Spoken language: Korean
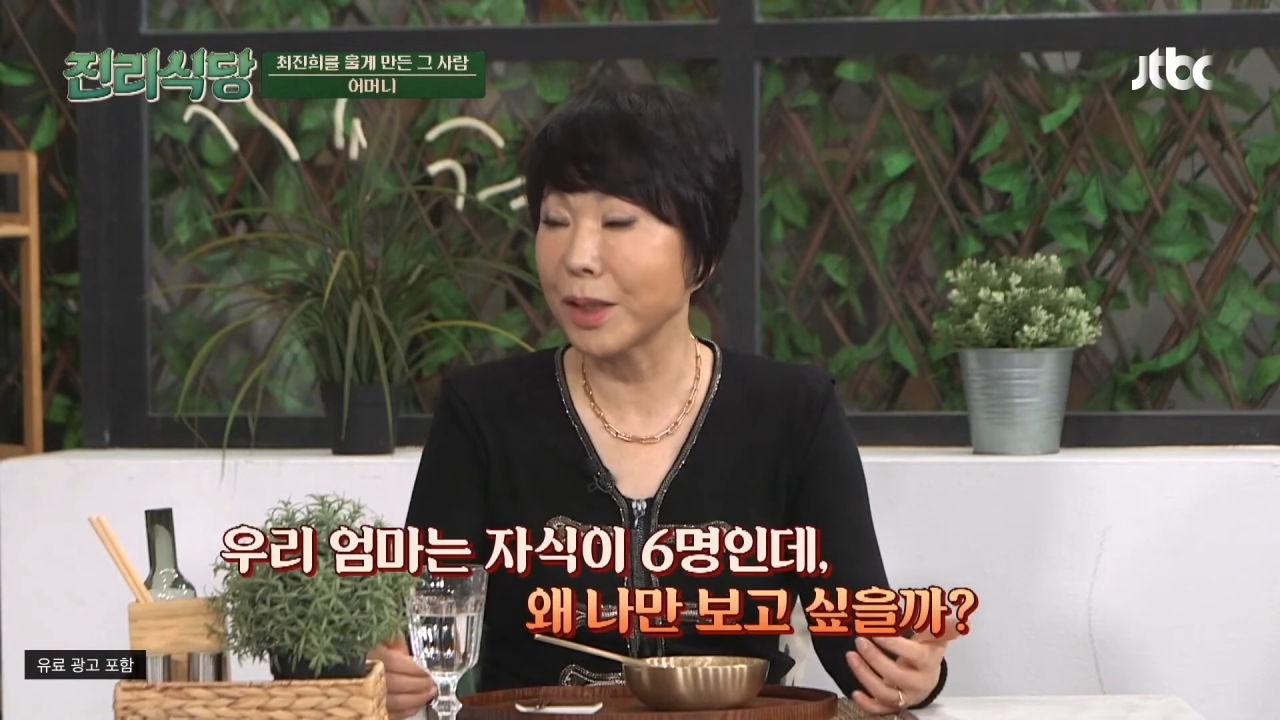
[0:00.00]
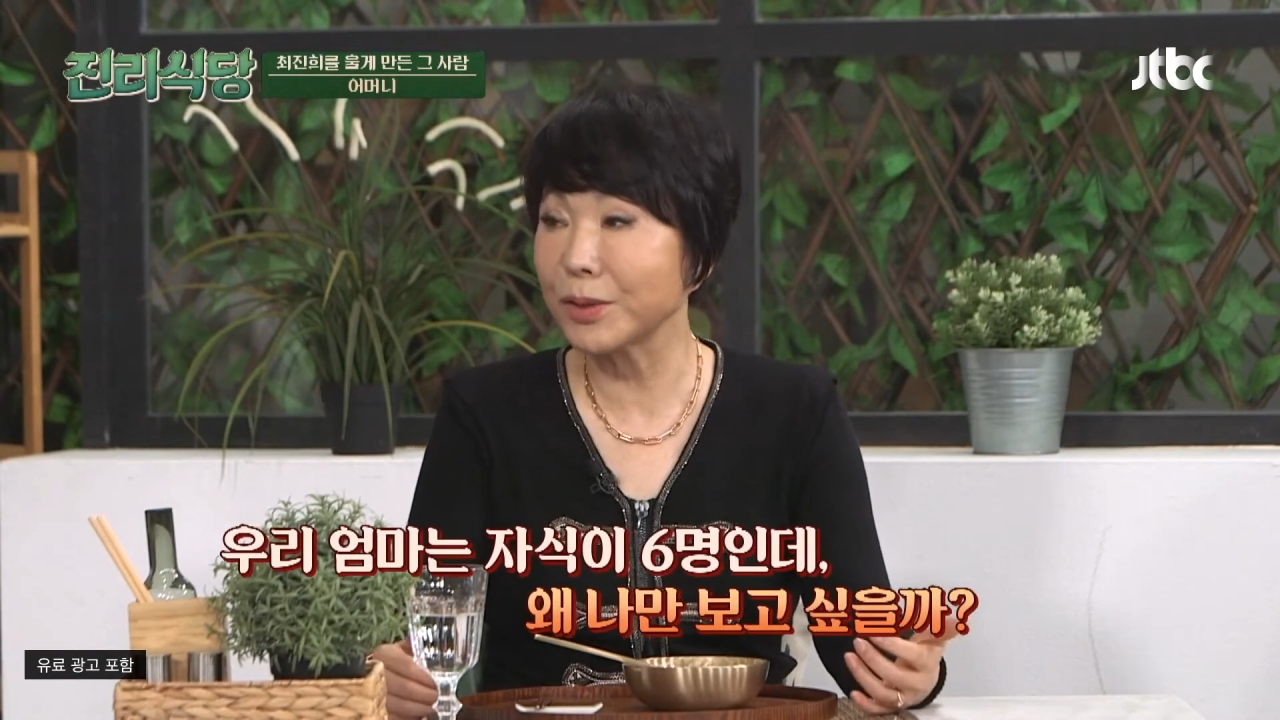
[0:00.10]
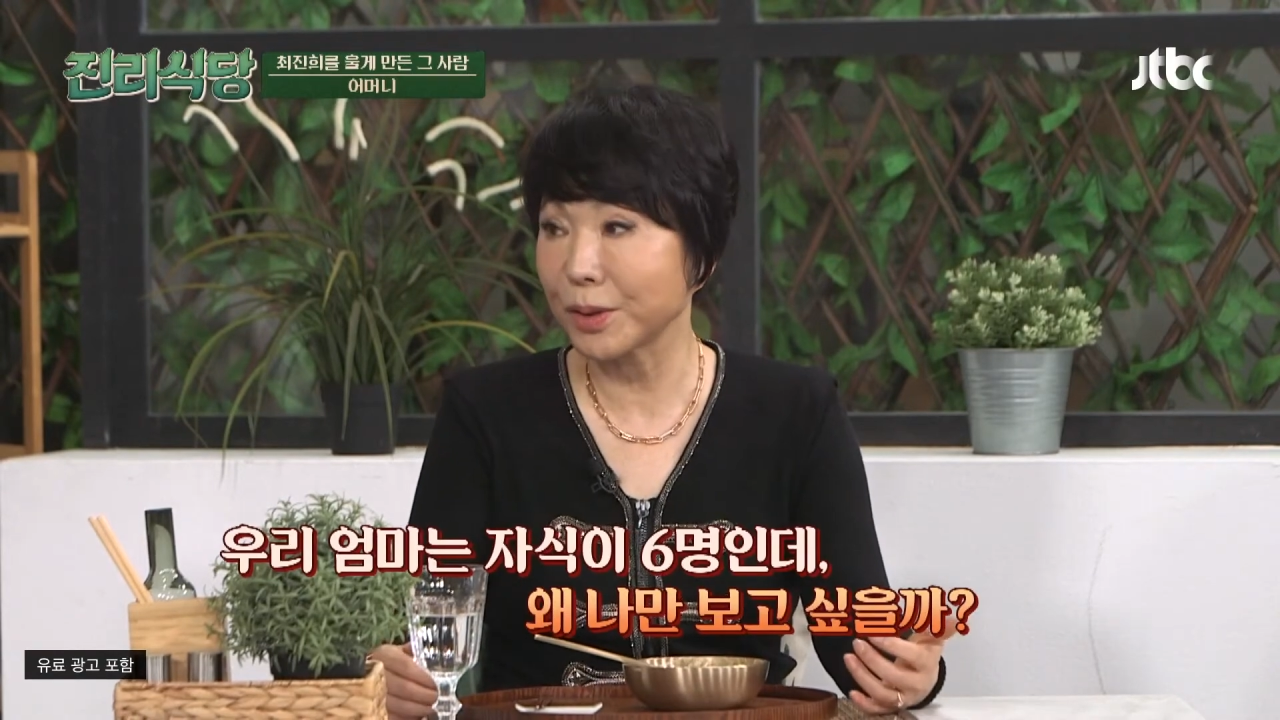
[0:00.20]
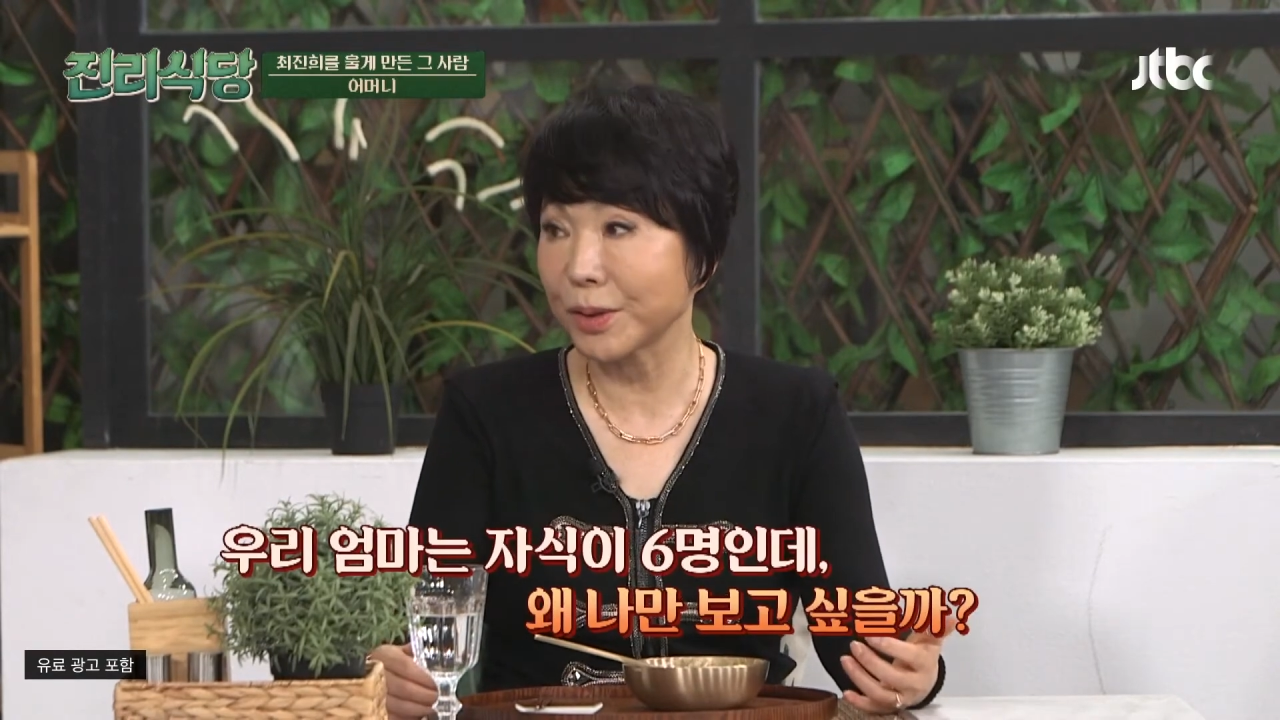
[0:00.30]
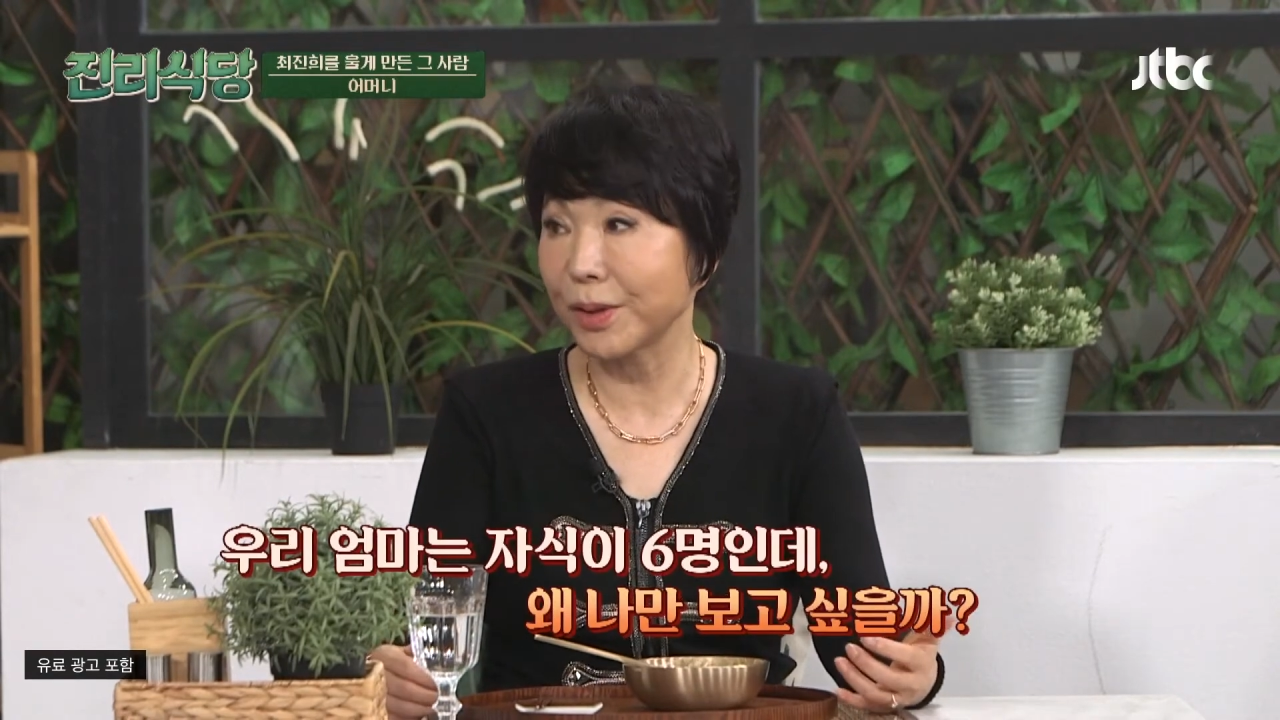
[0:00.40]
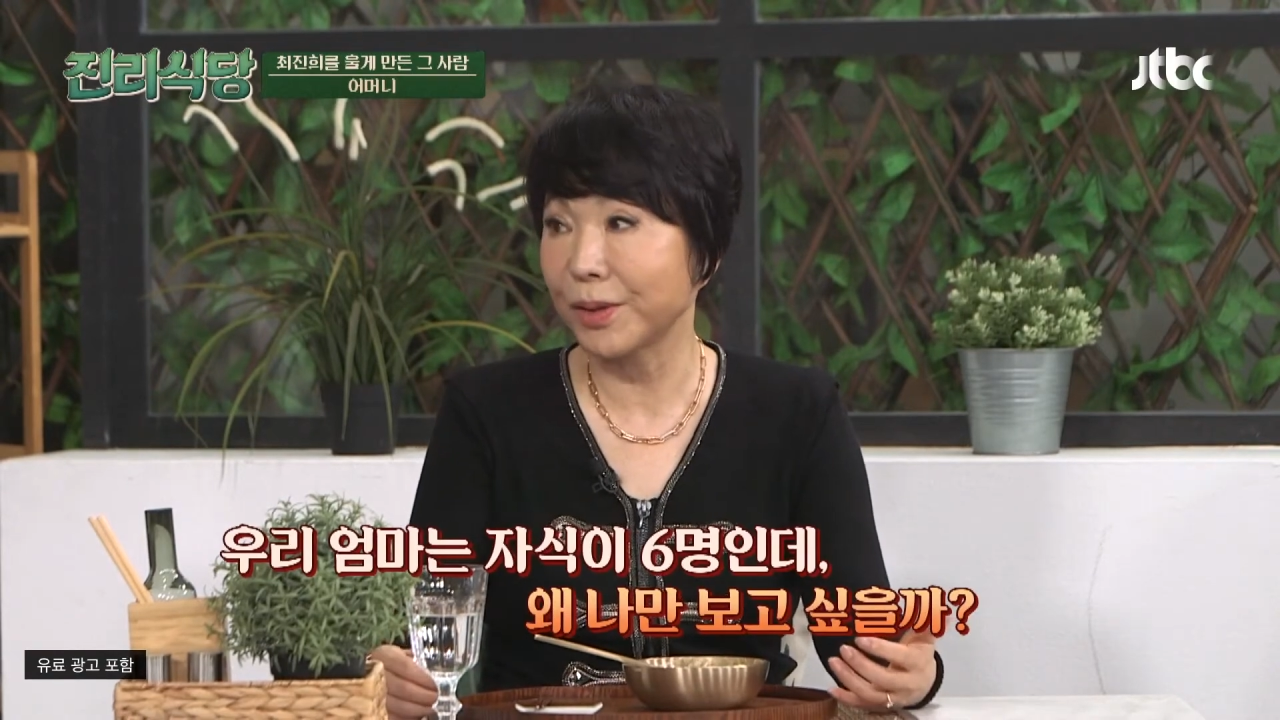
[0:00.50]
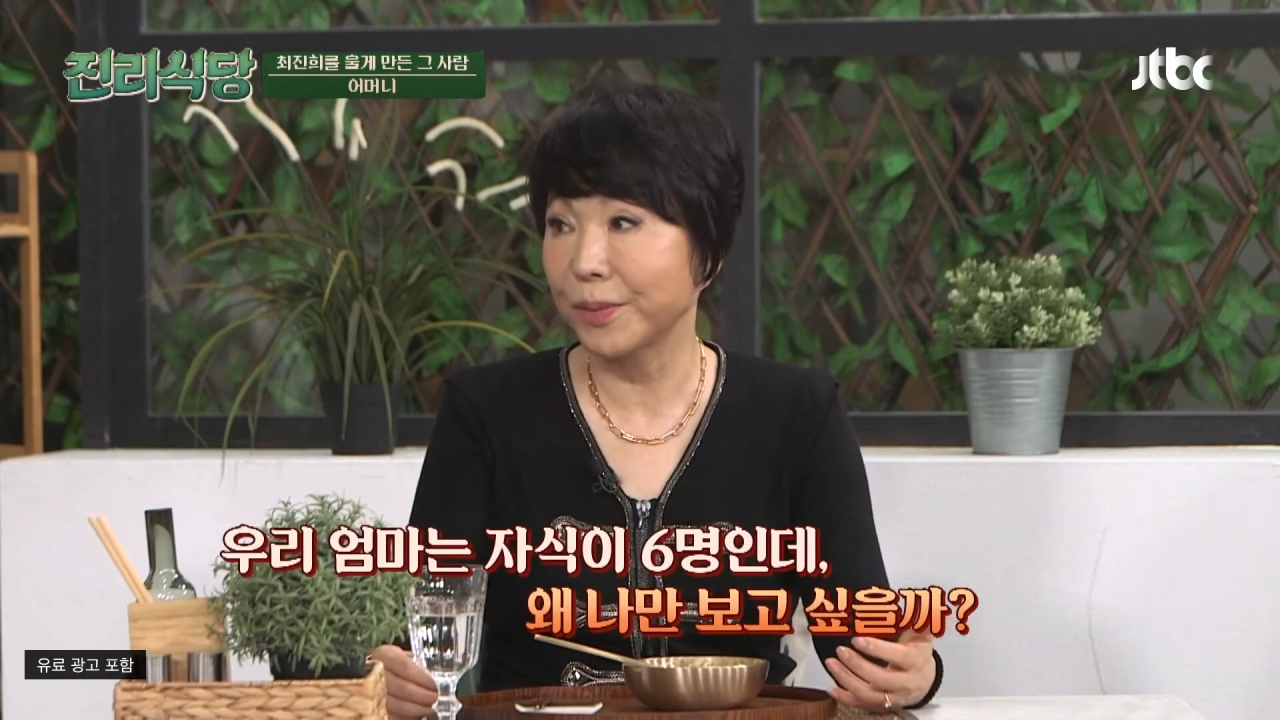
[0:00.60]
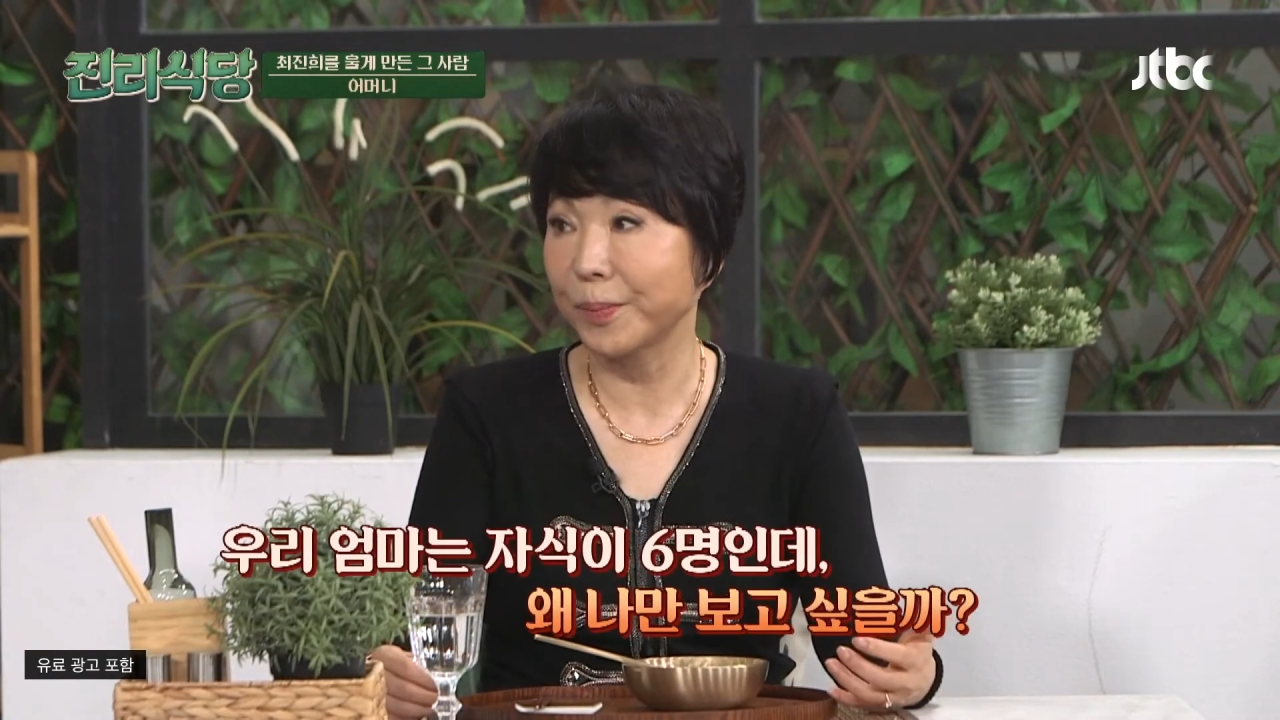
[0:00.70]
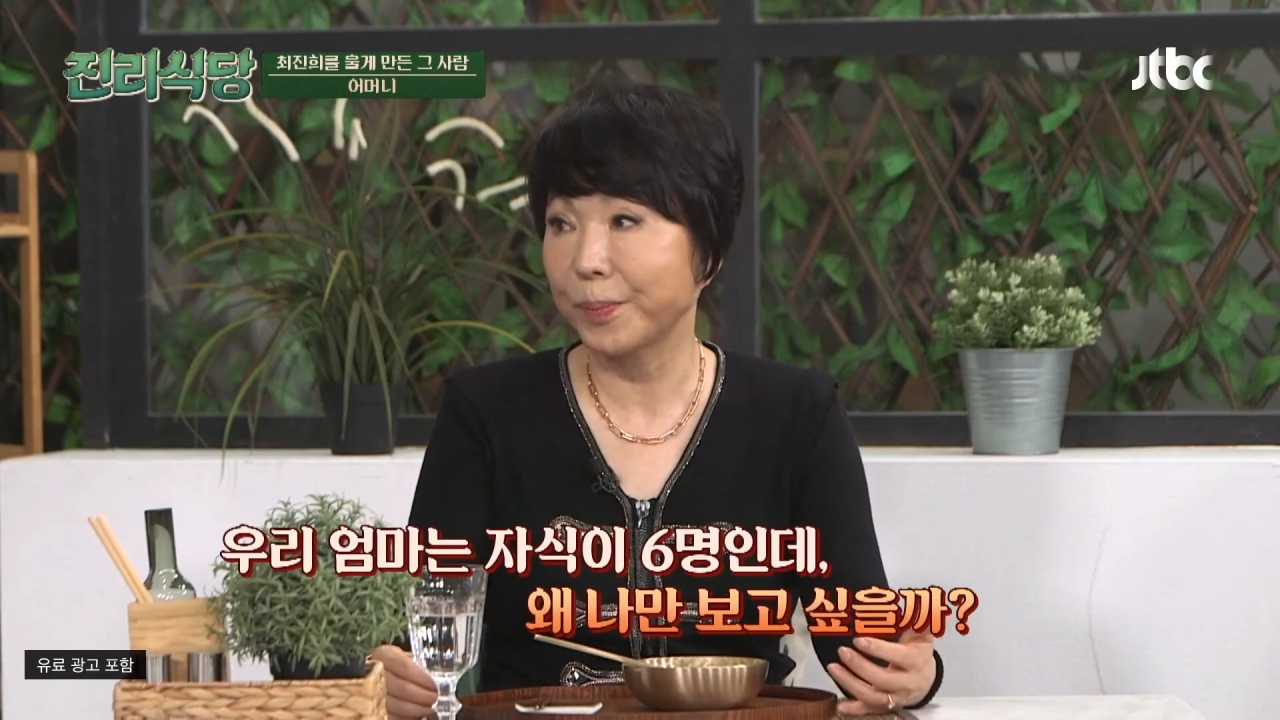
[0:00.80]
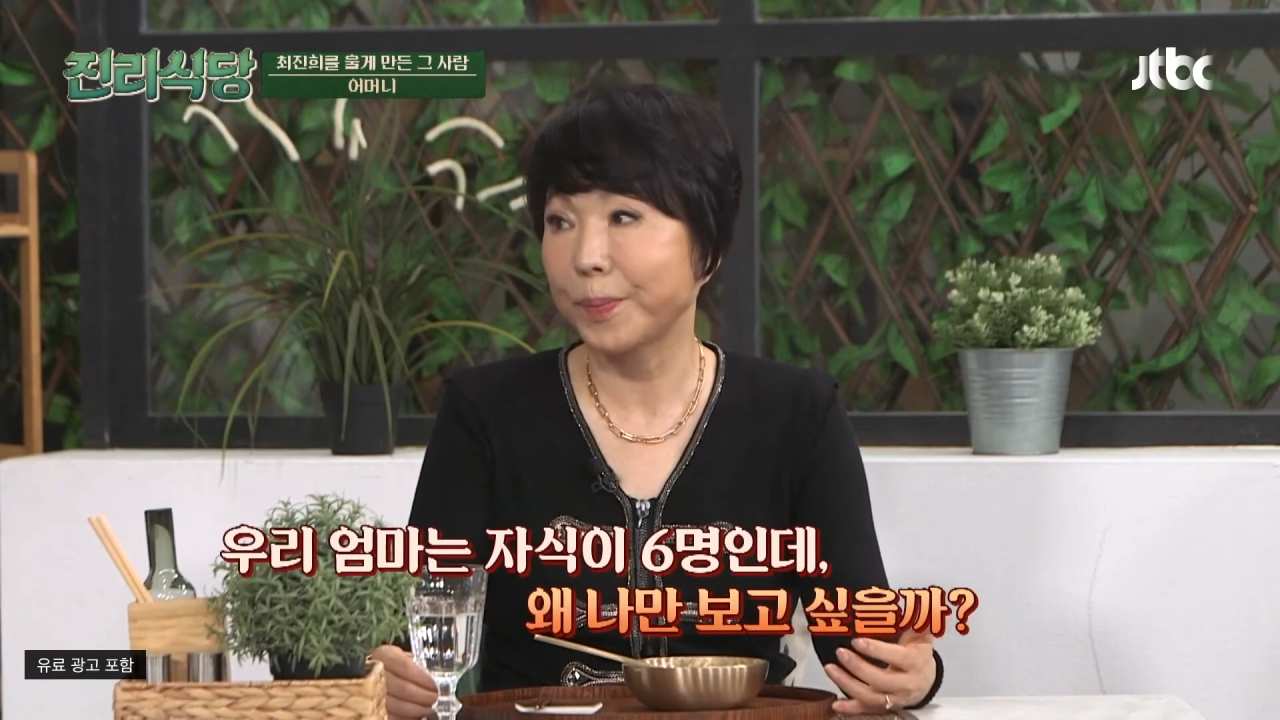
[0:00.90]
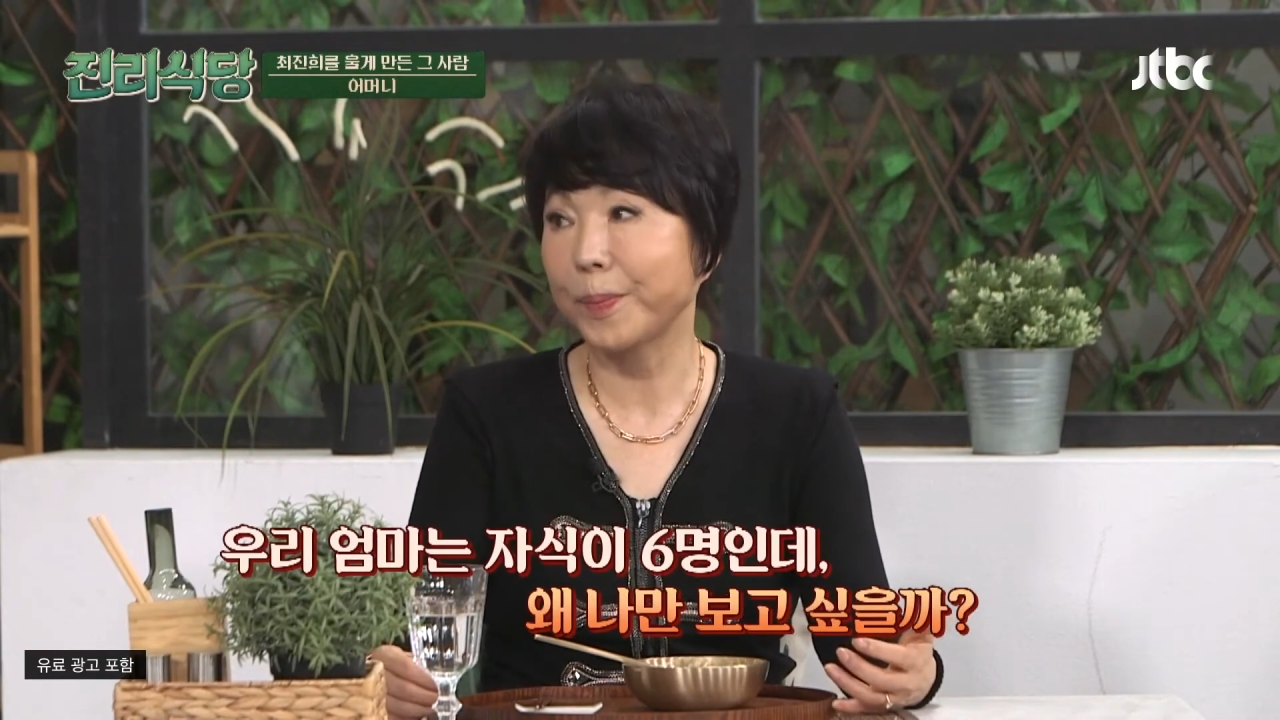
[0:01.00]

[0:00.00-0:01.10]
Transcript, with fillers: 했었어요. 하죠.